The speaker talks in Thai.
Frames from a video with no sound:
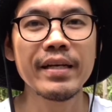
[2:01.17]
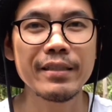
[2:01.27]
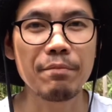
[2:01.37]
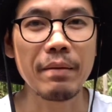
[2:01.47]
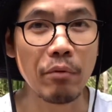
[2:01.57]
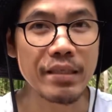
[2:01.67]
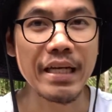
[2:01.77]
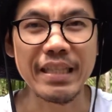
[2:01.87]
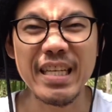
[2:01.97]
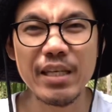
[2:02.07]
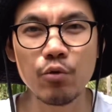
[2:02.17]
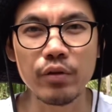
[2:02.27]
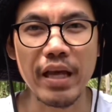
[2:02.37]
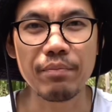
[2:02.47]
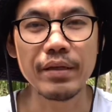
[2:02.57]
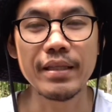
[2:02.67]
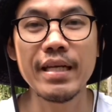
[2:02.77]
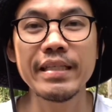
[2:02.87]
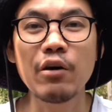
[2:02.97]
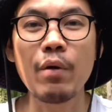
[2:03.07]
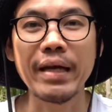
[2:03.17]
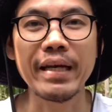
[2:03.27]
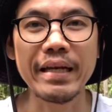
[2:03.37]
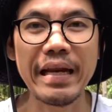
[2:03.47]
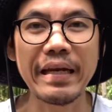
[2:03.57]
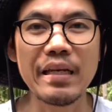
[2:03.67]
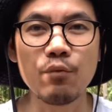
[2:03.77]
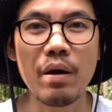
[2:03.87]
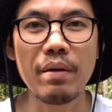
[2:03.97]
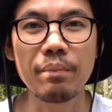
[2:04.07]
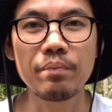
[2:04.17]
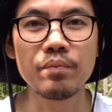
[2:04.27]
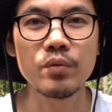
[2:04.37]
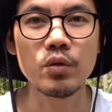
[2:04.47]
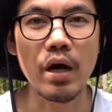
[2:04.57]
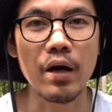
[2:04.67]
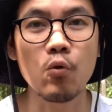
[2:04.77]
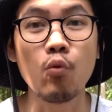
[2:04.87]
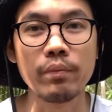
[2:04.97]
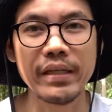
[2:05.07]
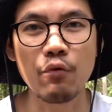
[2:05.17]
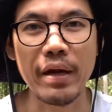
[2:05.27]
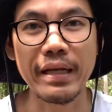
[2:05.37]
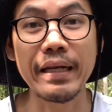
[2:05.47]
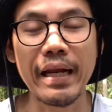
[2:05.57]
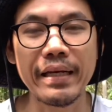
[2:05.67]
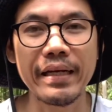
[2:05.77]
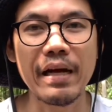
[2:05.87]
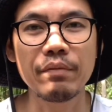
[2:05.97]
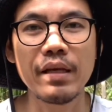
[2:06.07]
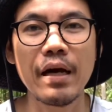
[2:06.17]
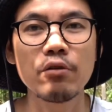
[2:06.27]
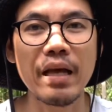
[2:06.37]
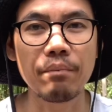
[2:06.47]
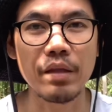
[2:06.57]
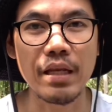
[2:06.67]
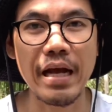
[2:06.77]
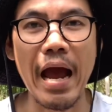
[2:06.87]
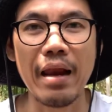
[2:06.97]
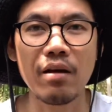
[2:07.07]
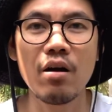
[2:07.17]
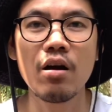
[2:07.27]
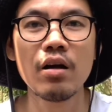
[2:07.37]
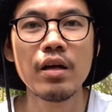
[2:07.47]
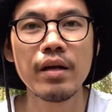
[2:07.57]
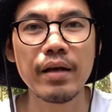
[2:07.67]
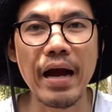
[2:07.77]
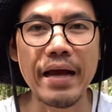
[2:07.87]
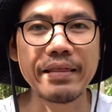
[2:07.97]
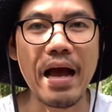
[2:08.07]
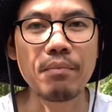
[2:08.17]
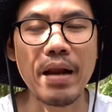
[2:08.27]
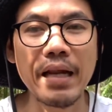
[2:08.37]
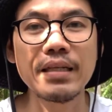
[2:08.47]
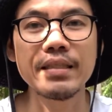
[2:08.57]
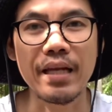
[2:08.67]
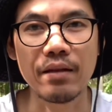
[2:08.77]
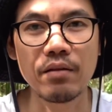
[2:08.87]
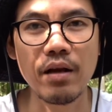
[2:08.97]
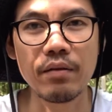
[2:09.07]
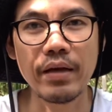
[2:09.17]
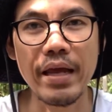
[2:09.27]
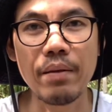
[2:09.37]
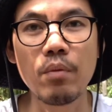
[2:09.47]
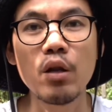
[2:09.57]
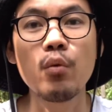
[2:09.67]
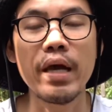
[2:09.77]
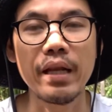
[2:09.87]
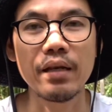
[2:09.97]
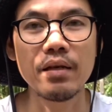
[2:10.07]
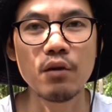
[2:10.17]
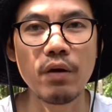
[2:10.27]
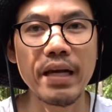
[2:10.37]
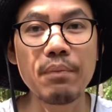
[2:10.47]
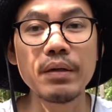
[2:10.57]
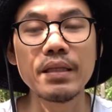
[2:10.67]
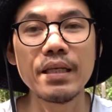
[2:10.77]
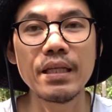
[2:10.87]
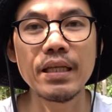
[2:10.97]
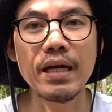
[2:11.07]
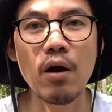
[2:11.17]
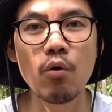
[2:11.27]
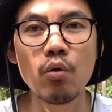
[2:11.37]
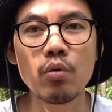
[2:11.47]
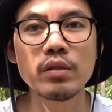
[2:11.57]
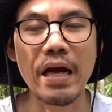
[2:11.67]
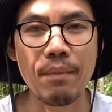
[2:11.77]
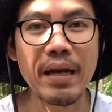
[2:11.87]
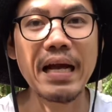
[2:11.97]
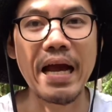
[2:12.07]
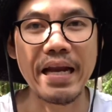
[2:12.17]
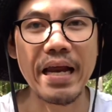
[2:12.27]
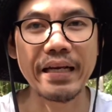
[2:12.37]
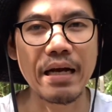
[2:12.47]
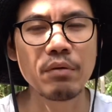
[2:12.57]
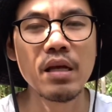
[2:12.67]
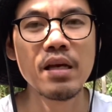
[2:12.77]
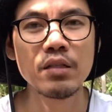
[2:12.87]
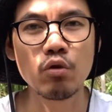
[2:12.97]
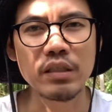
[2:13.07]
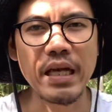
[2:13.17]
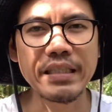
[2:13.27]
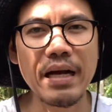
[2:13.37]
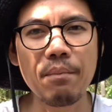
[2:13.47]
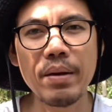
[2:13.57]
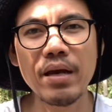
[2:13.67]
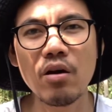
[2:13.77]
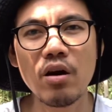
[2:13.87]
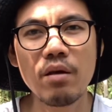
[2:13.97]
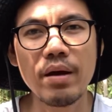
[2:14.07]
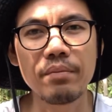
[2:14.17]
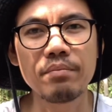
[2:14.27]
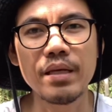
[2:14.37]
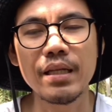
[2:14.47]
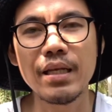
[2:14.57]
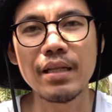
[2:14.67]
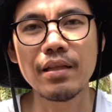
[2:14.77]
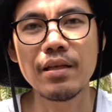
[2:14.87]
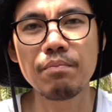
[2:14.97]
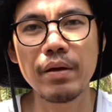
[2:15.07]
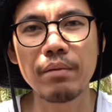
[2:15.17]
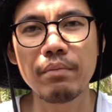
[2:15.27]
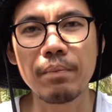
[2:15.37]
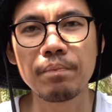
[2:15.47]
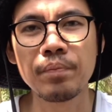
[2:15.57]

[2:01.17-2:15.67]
จะเป็นบริษัทที่อยู่ในพื้นที่จังหวัดนั้นๆ หรือว่าแบบกลุ่มจังหวัดนั้นๆนะครับที่เขาทำดินขายแล้วก็ขายตามร้านเกษตรในบริเวณหรือว่าในพื้นที่ที่เขาสามารถขายได้นะครับส่วนใหญ่จะไม่ค่อยแบบมีดินที่เป็นแบบ